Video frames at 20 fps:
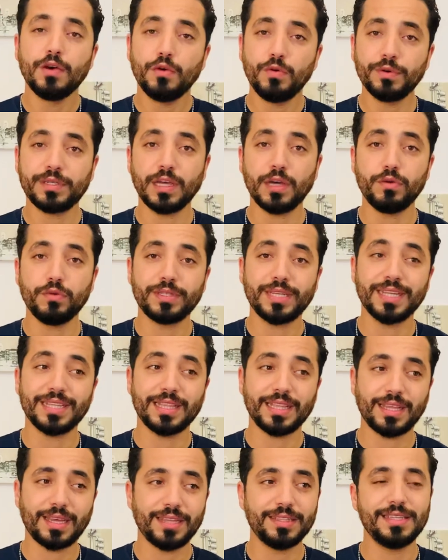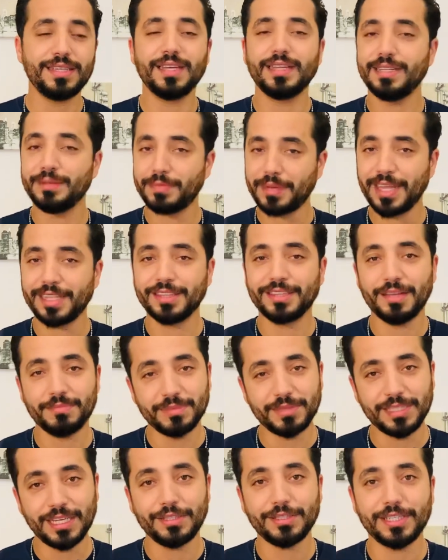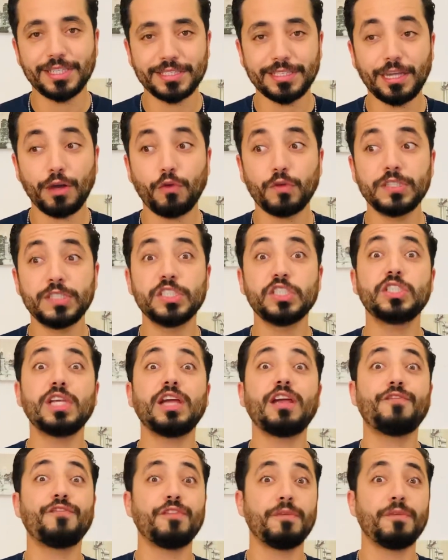وكانت القضيه يعني مقدم مزيان ديك الساعه وكنتي شاك